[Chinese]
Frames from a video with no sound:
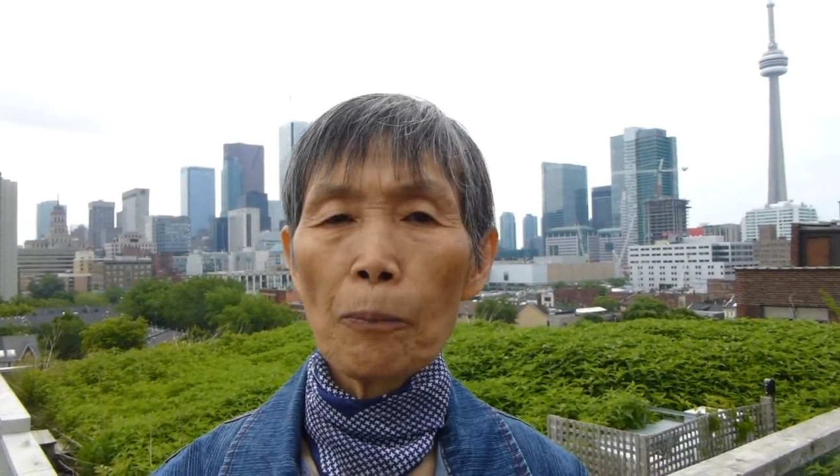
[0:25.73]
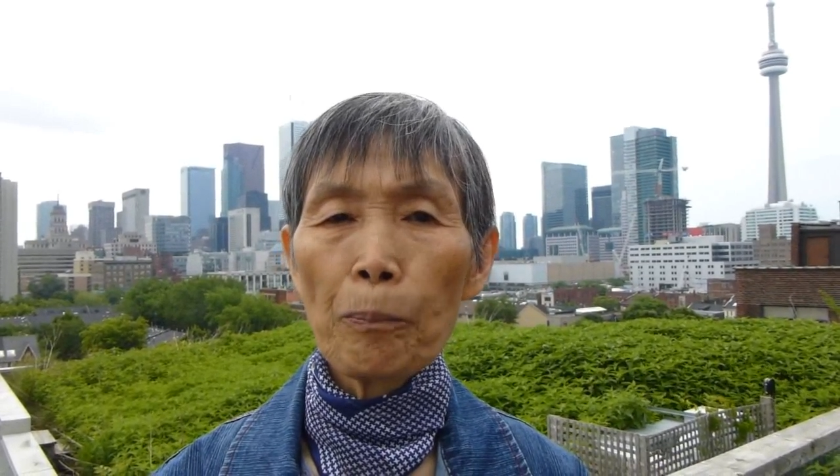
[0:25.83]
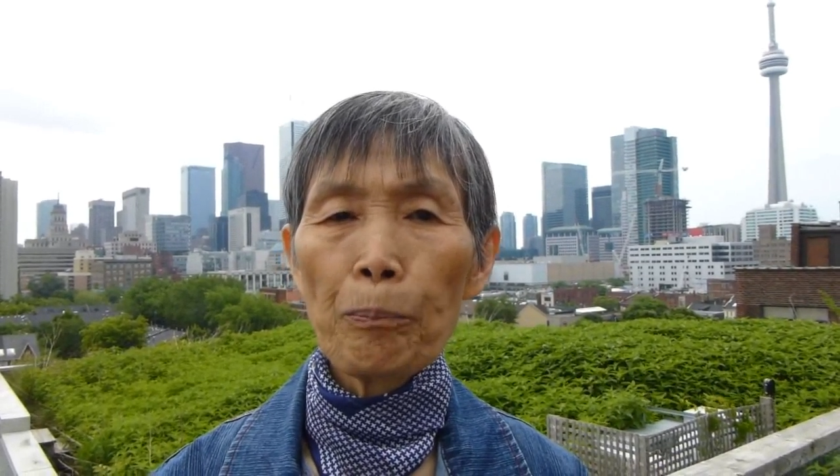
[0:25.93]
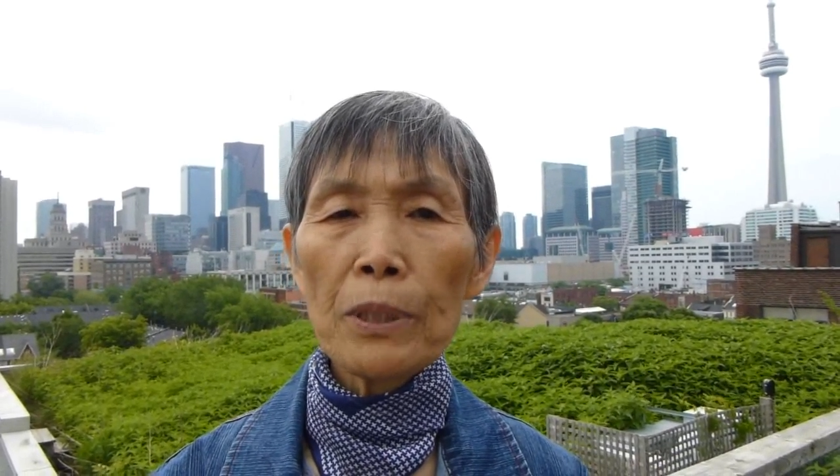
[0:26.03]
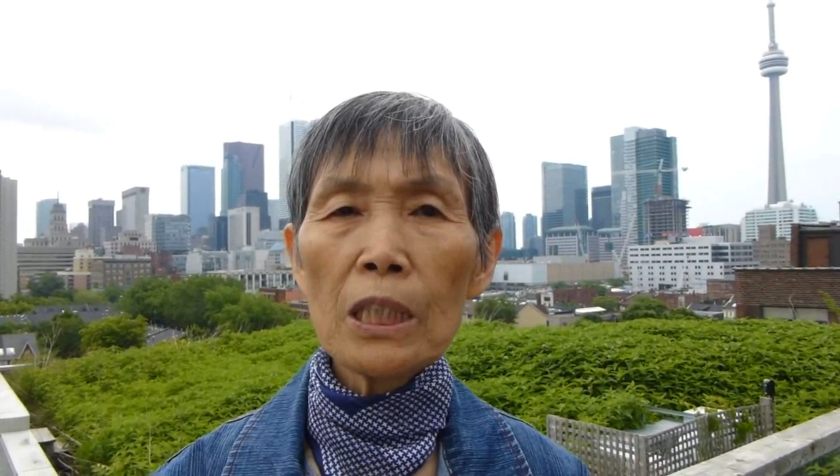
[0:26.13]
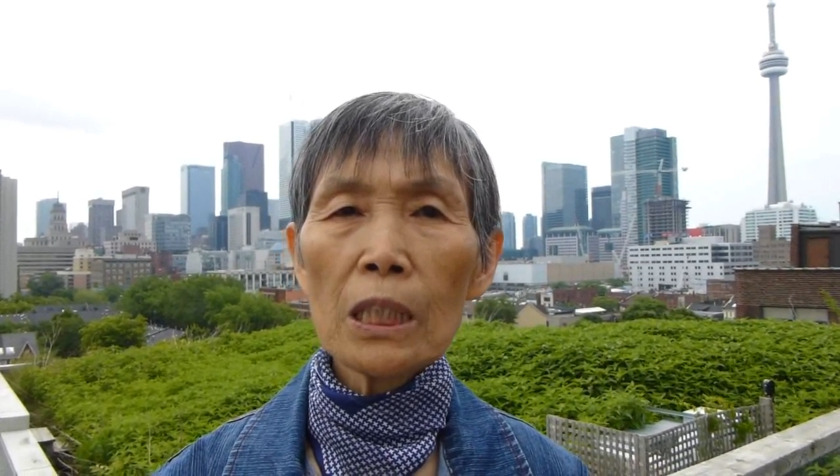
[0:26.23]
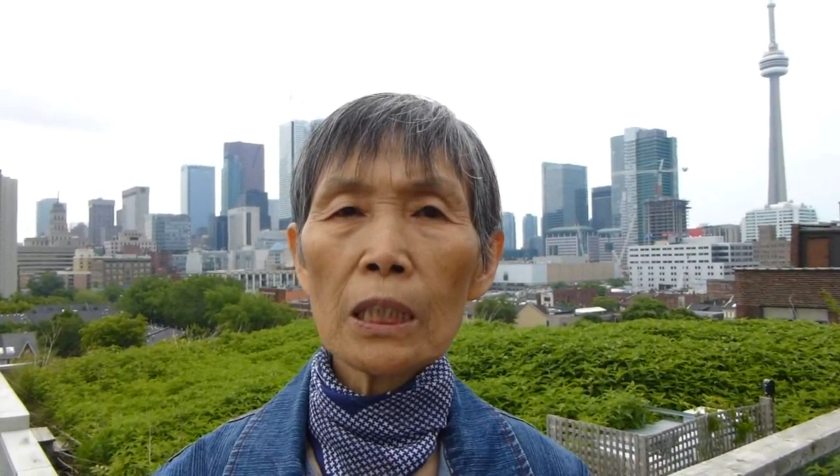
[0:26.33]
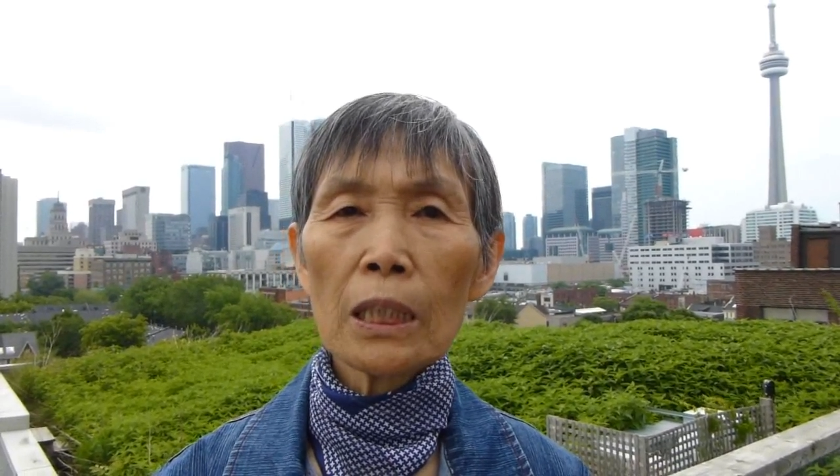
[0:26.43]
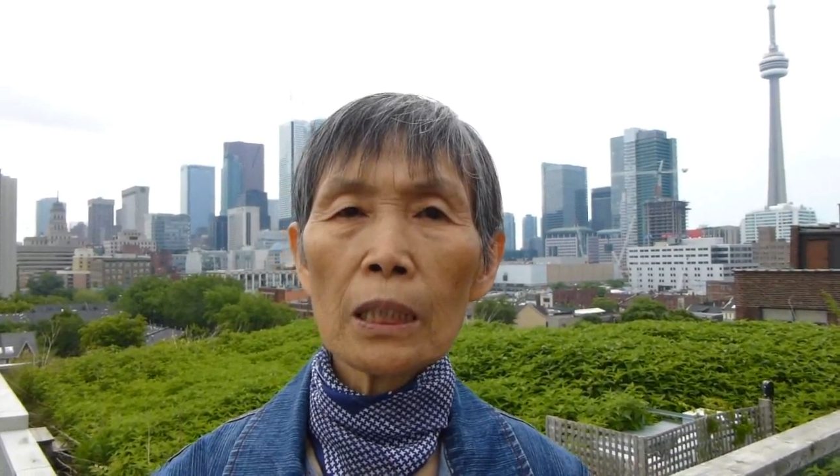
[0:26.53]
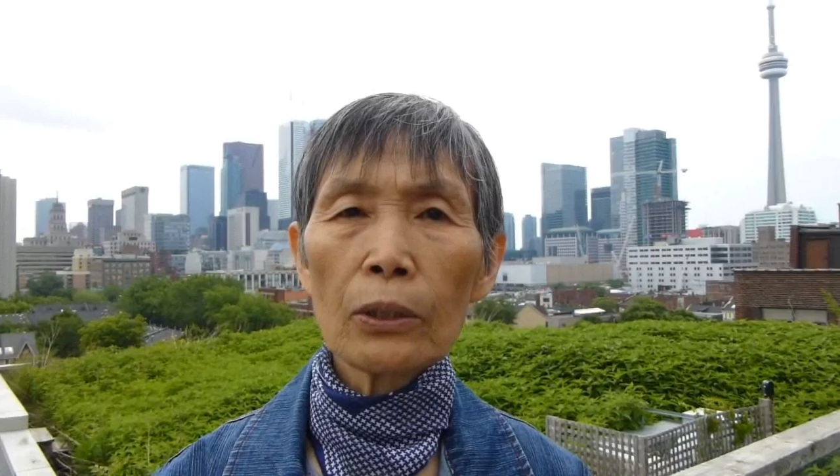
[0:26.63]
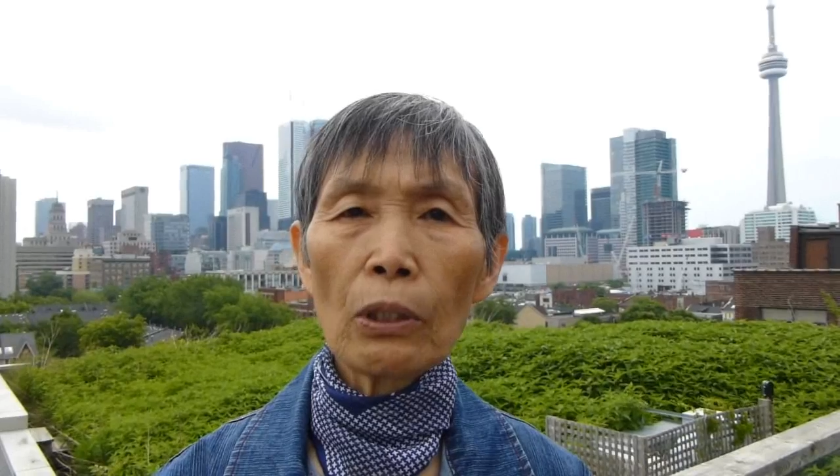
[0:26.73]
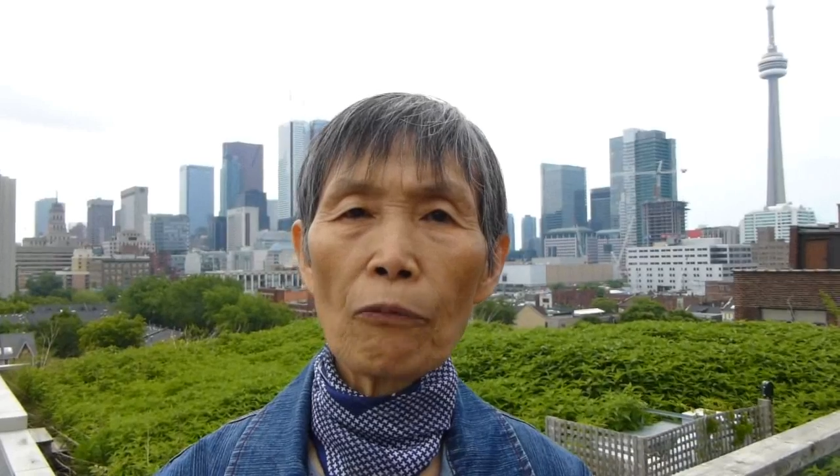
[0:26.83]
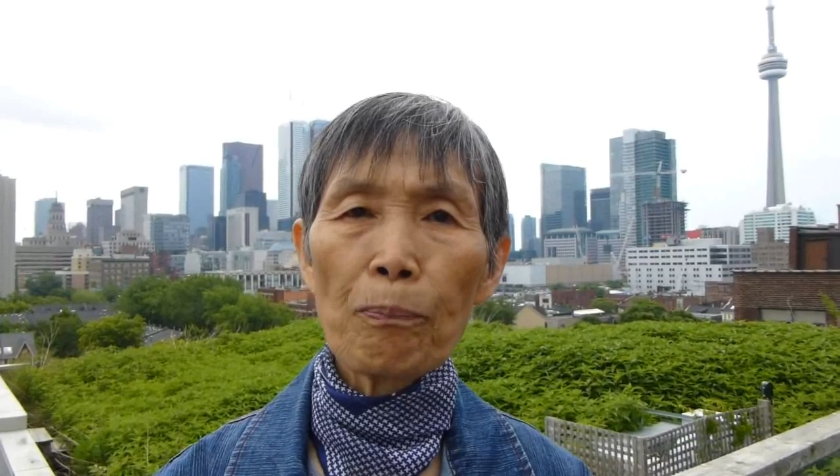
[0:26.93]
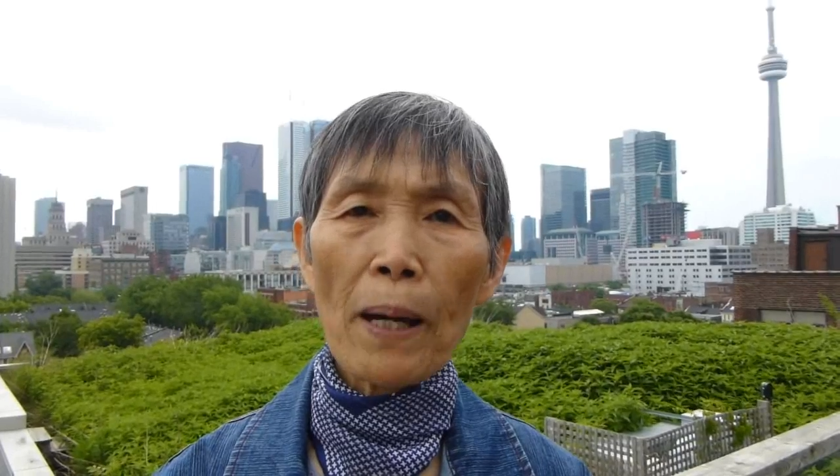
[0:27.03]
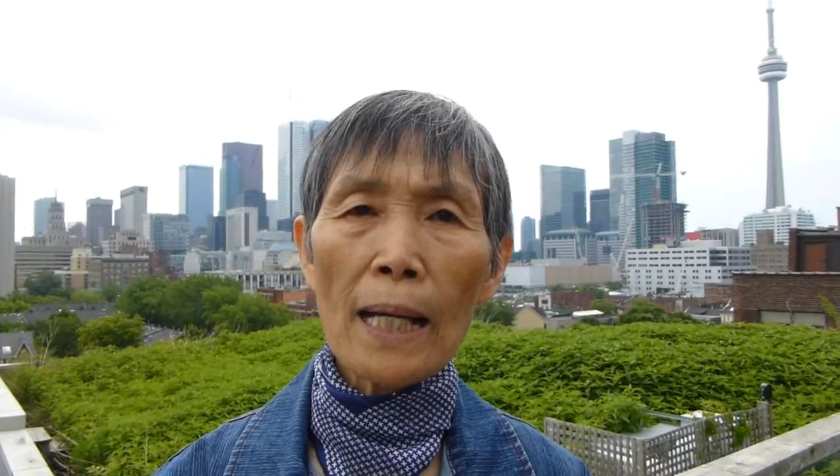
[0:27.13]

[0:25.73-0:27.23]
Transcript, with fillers: 不仅对巴